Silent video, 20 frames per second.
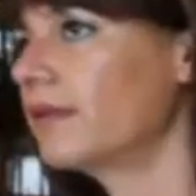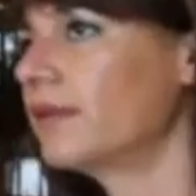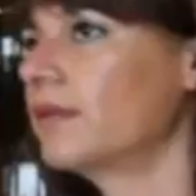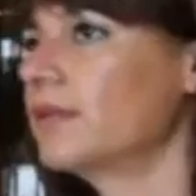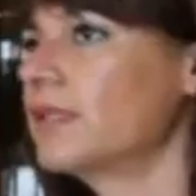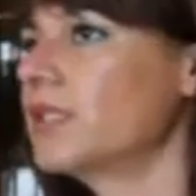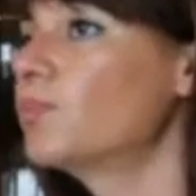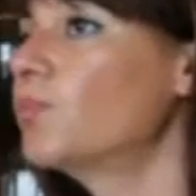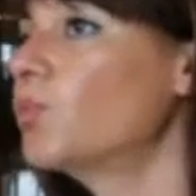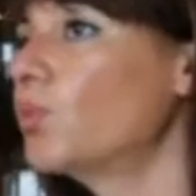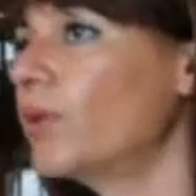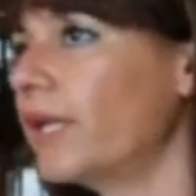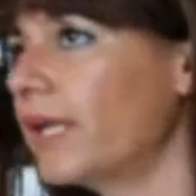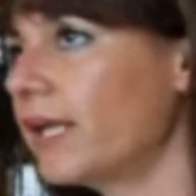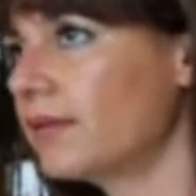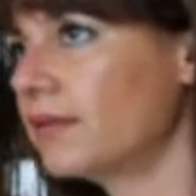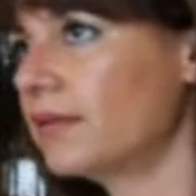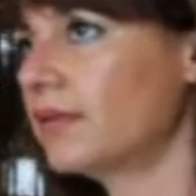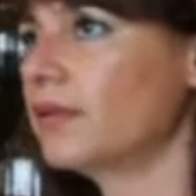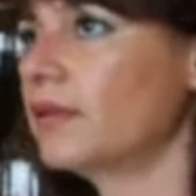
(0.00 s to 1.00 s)

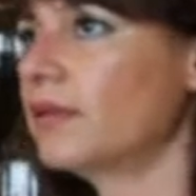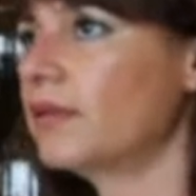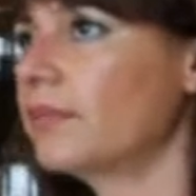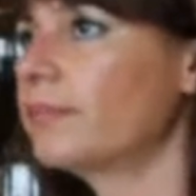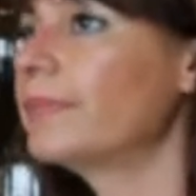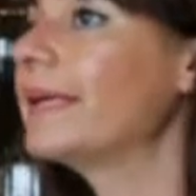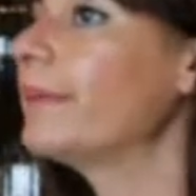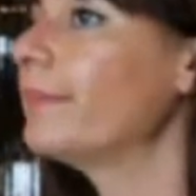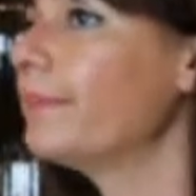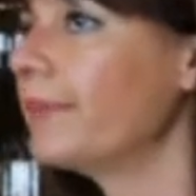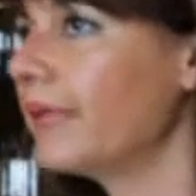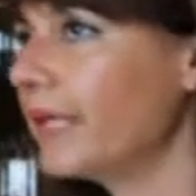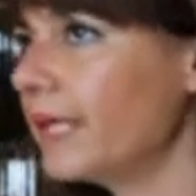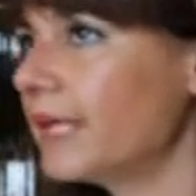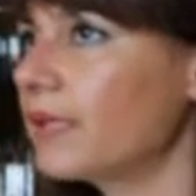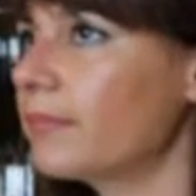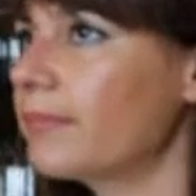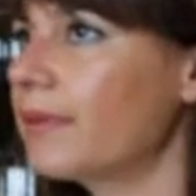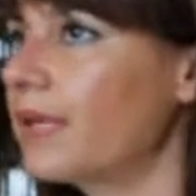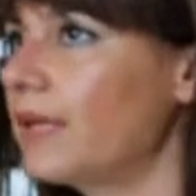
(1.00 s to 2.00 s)
زبونات
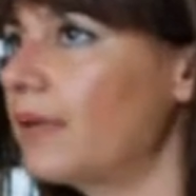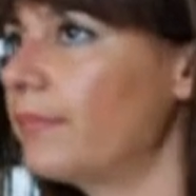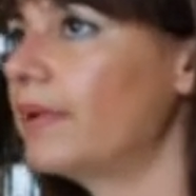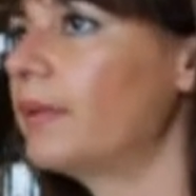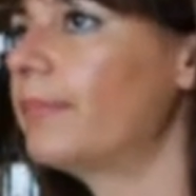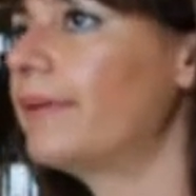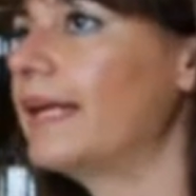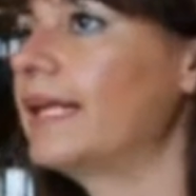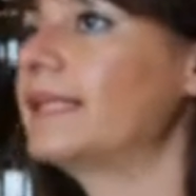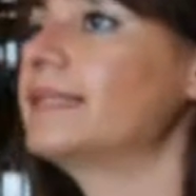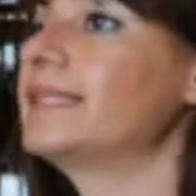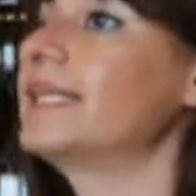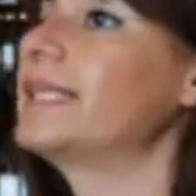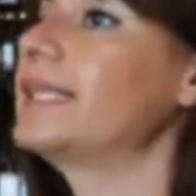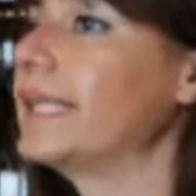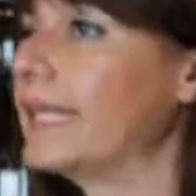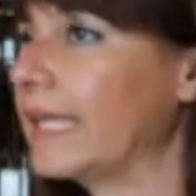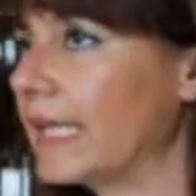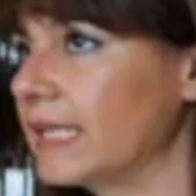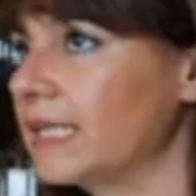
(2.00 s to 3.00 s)
مهمين بالبلد
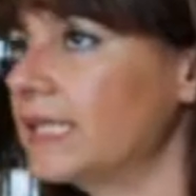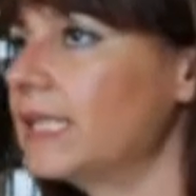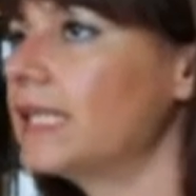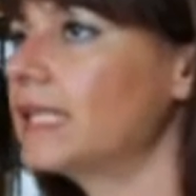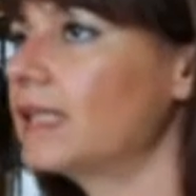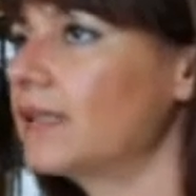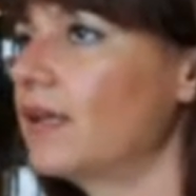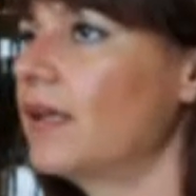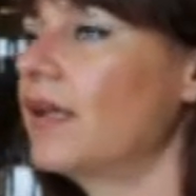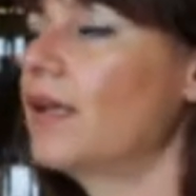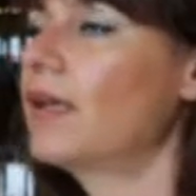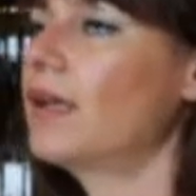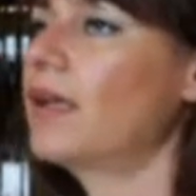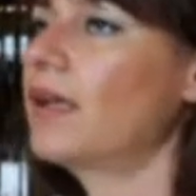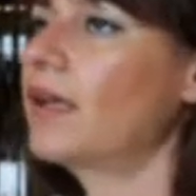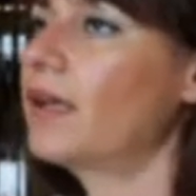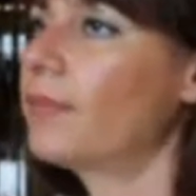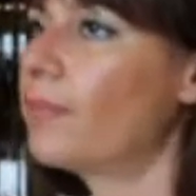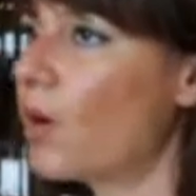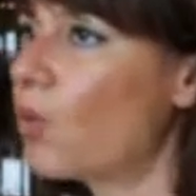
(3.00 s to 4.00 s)
يلي اخذين
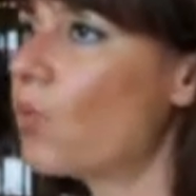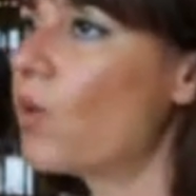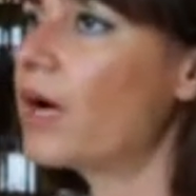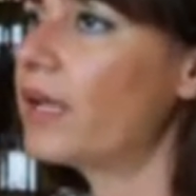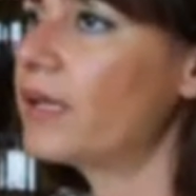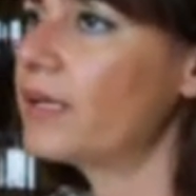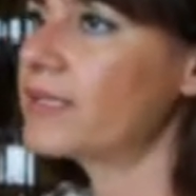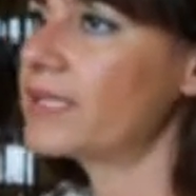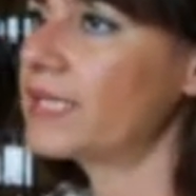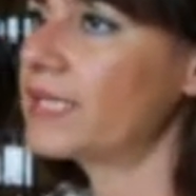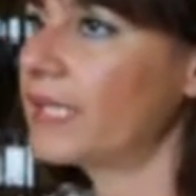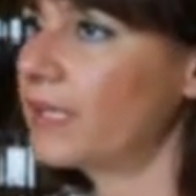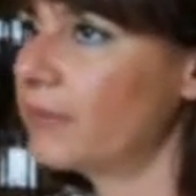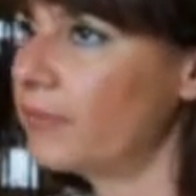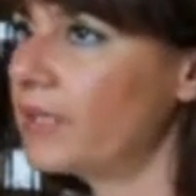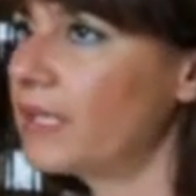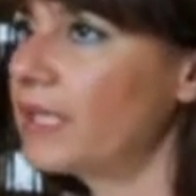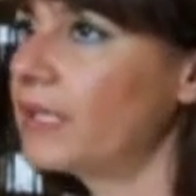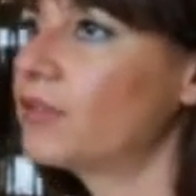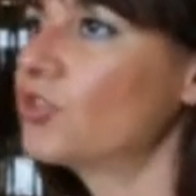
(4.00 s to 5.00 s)
بوالص
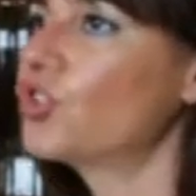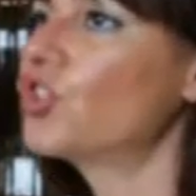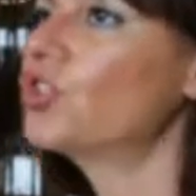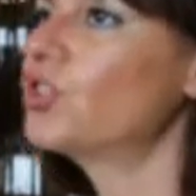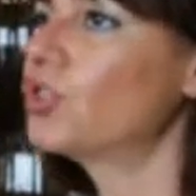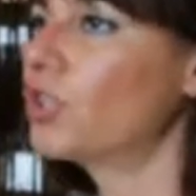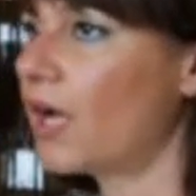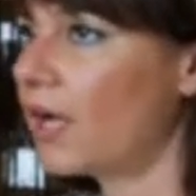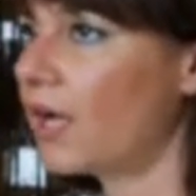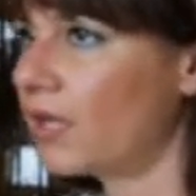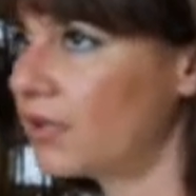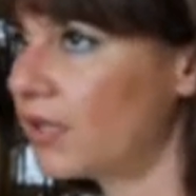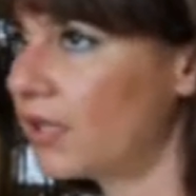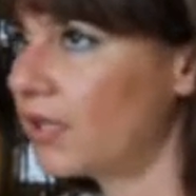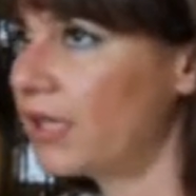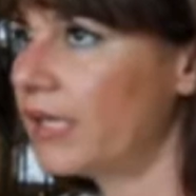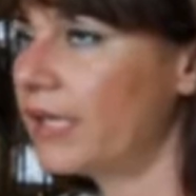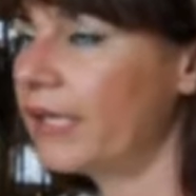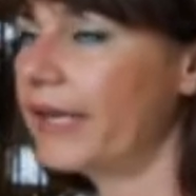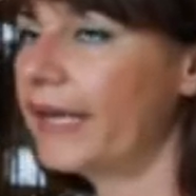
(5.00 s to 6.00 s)
تامين ضد اخطار
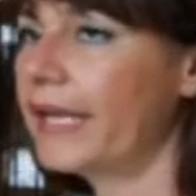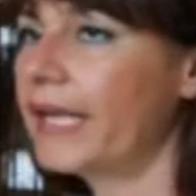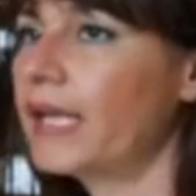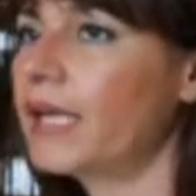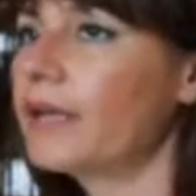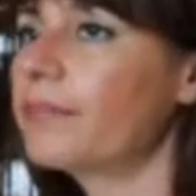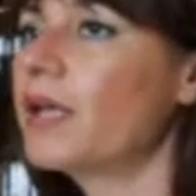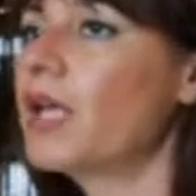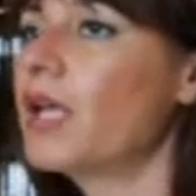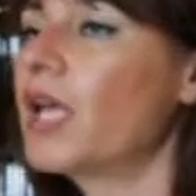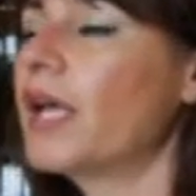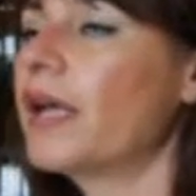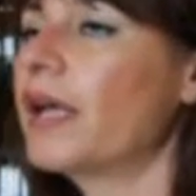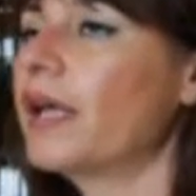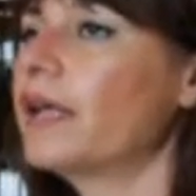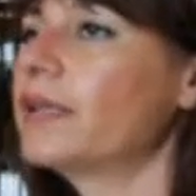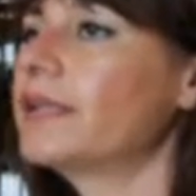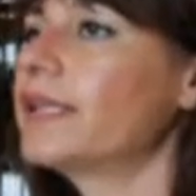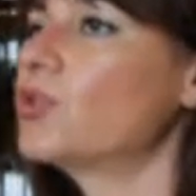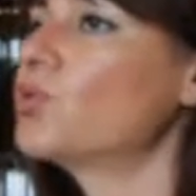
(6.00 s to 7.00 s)
الارهاب
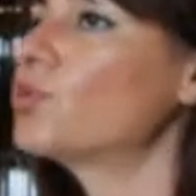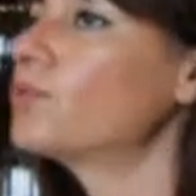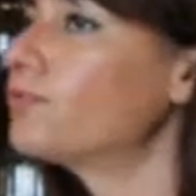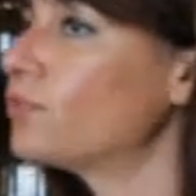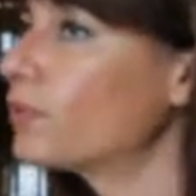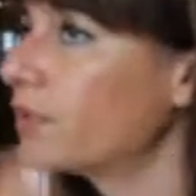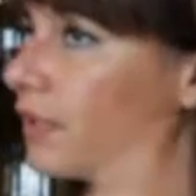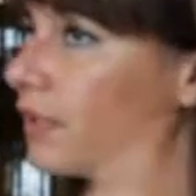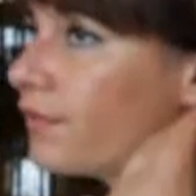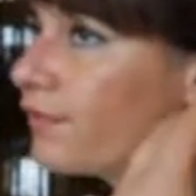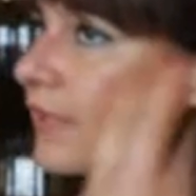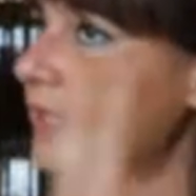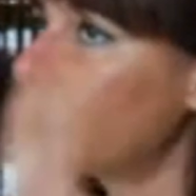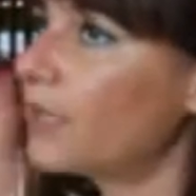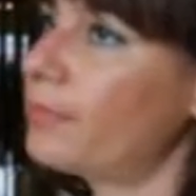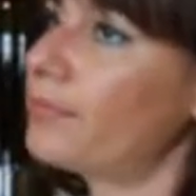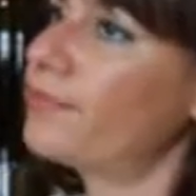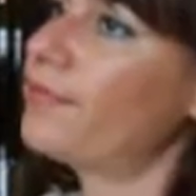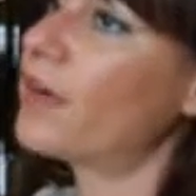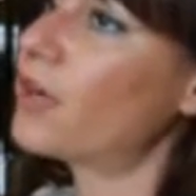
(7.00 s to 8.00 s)
آه، تيشوفوا كيف هن
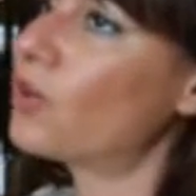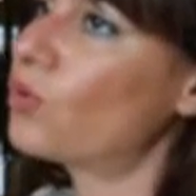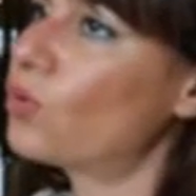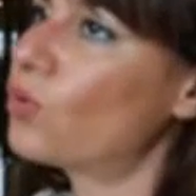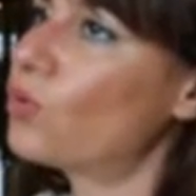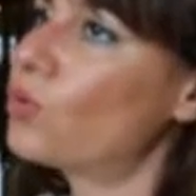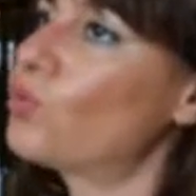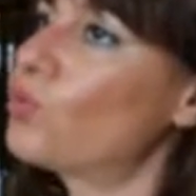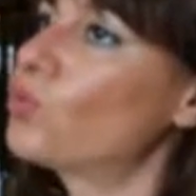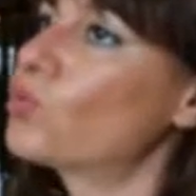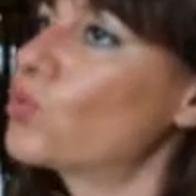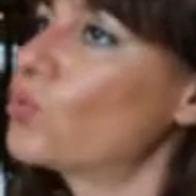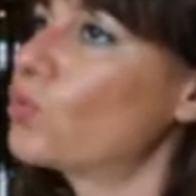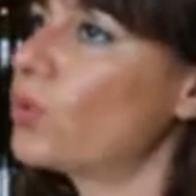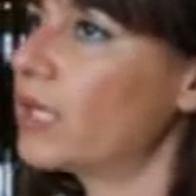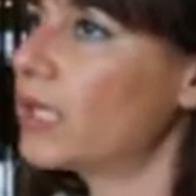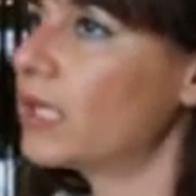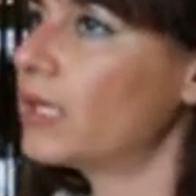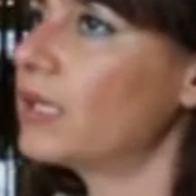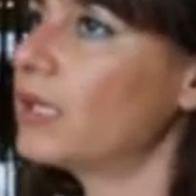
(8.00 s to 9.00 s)
بيفكروا وشو
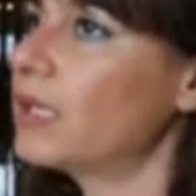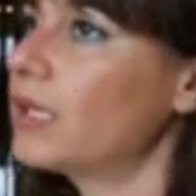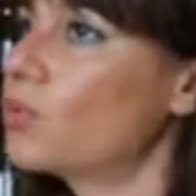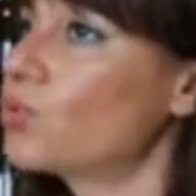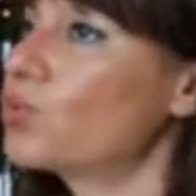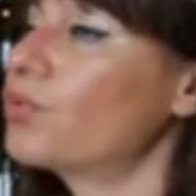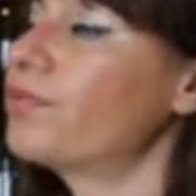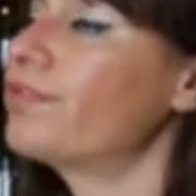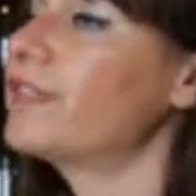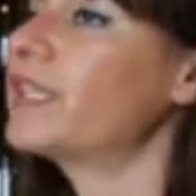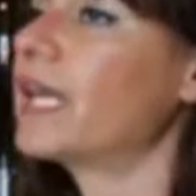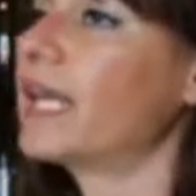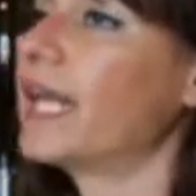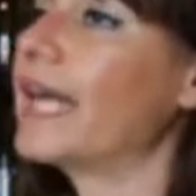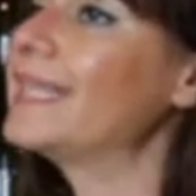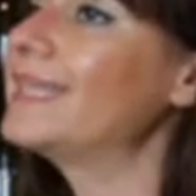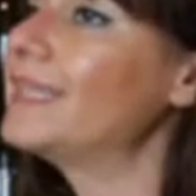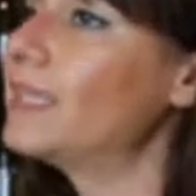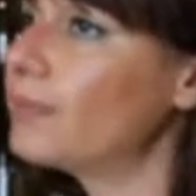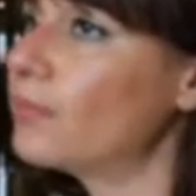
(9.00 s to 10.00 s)
هن وشو فينا
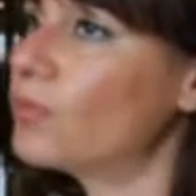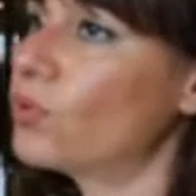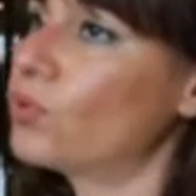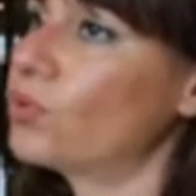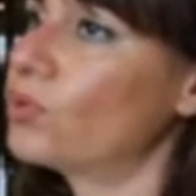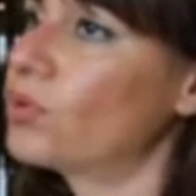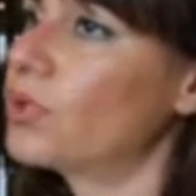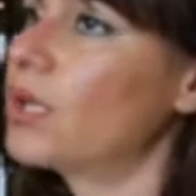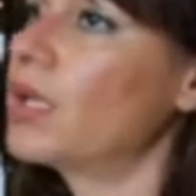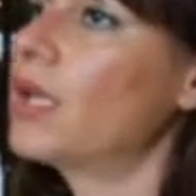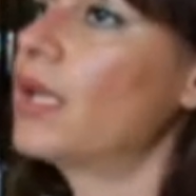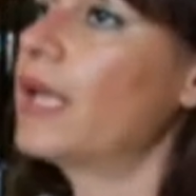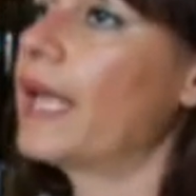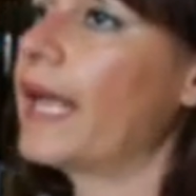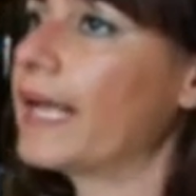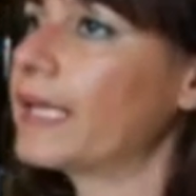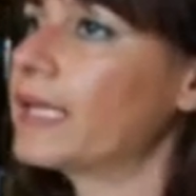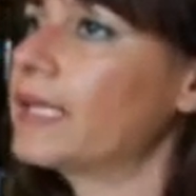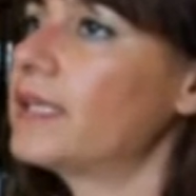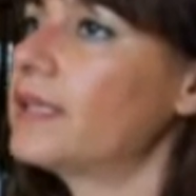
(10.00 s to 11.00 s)
نقدم لهم
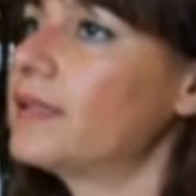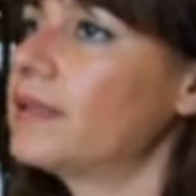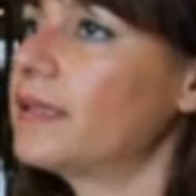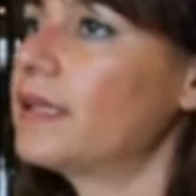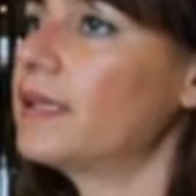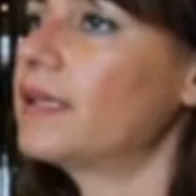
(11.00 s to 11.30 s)
اكيد